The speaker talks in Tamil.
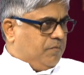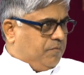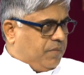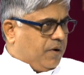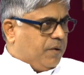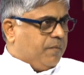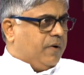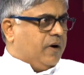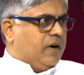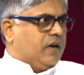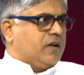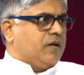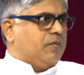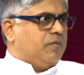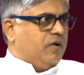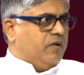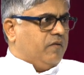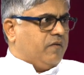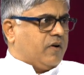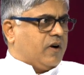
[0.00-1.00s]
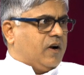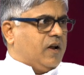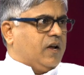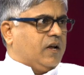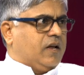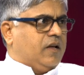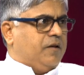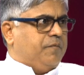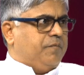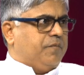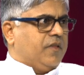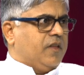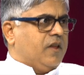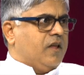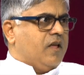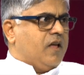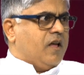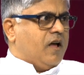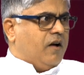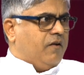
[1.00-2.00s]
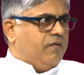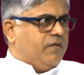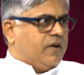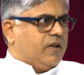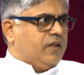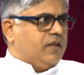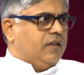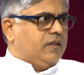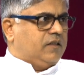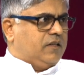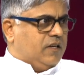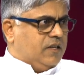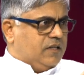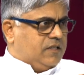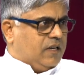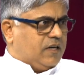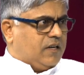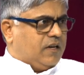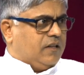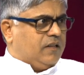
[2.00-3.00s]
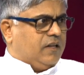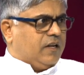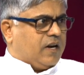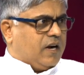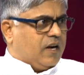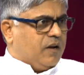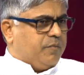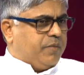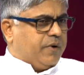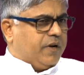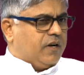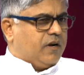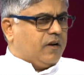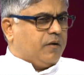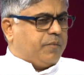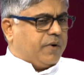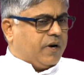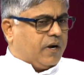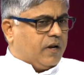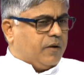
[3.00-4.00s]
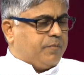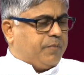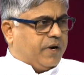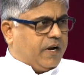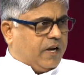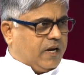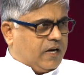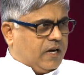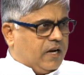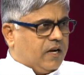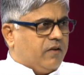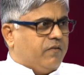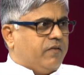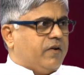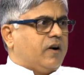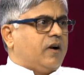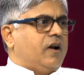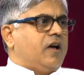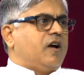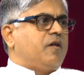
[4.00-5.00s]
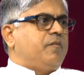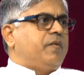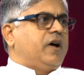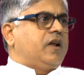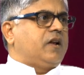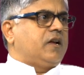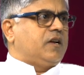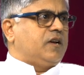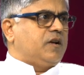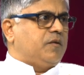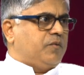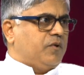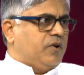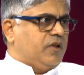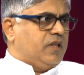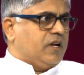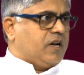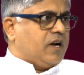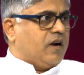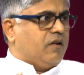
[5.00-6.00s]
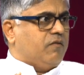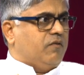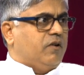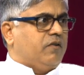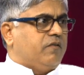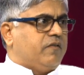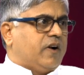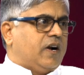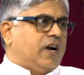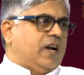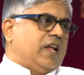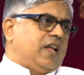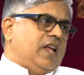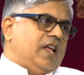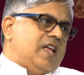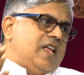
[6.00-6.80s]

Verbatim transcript: பிரமாணிக்கம் உள்ளவர்களாக அவரது திரு சட்டத்தை கடைப்பி படிக்கின்றவர்களாக மாறுகின்ற பொழுது கடவுள் இவர்களை